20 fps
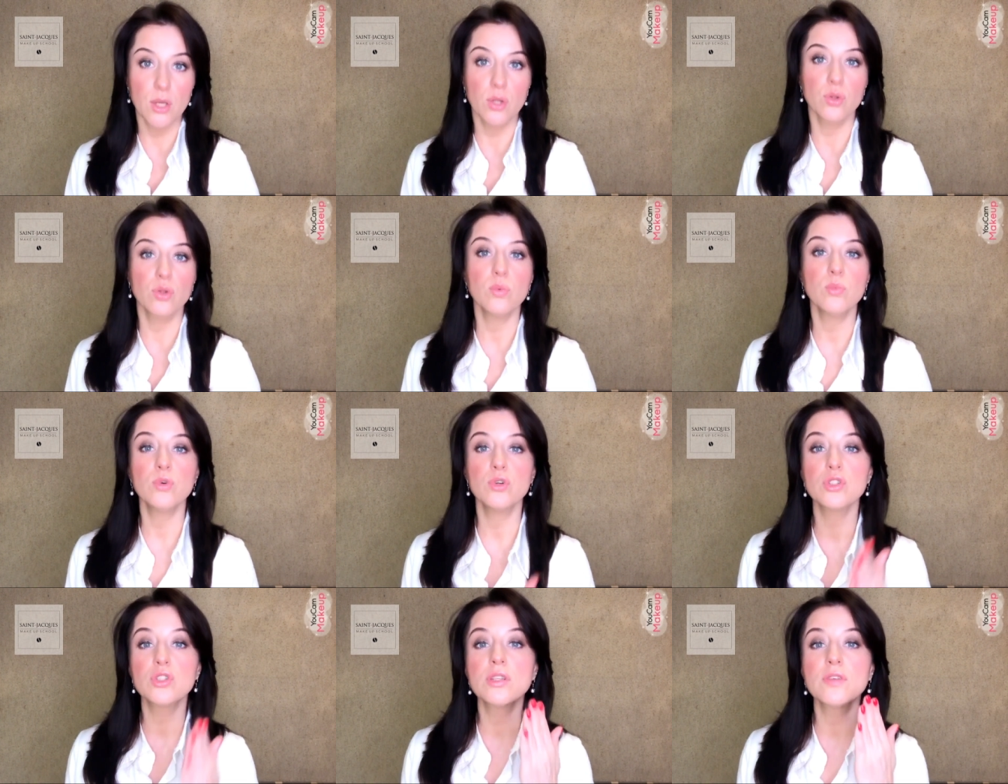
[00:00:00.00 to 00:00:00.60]
то
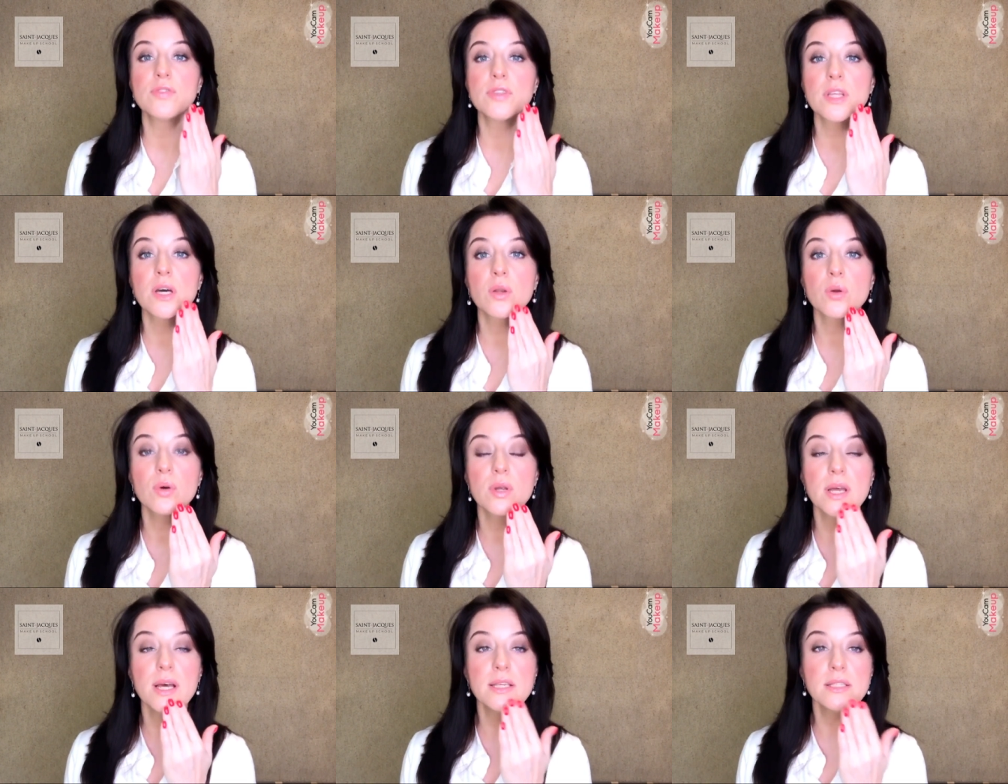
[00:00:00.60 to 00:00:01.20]
можно
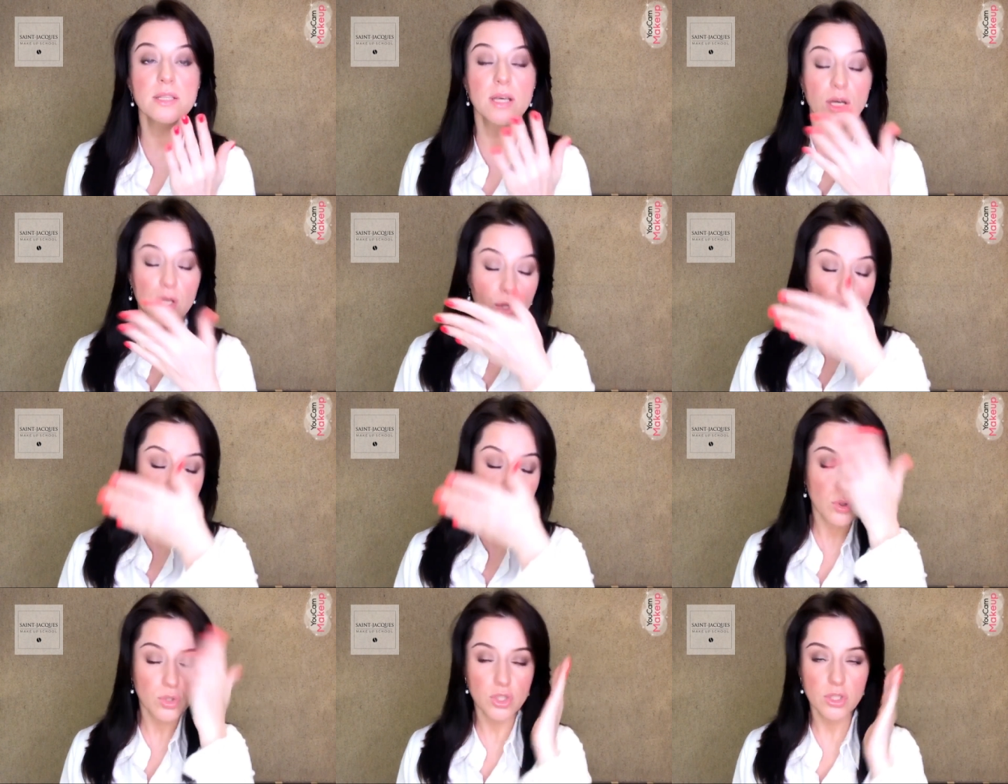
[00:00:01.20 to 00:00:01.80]
второй раз
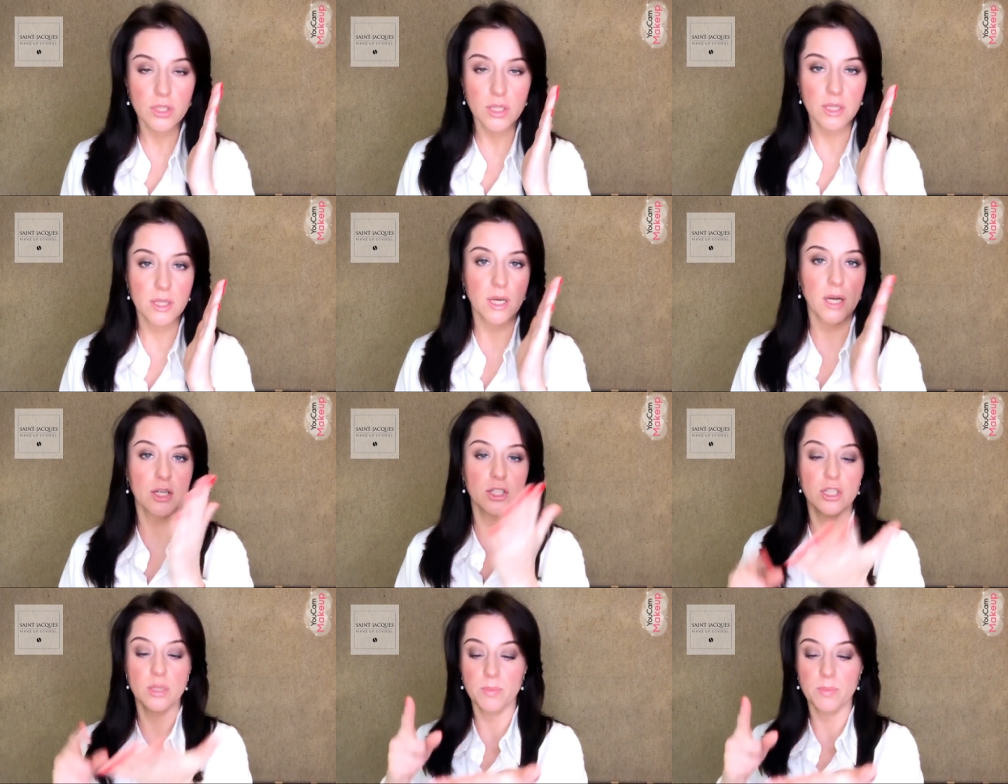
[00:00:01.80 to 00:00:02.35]
точно так же,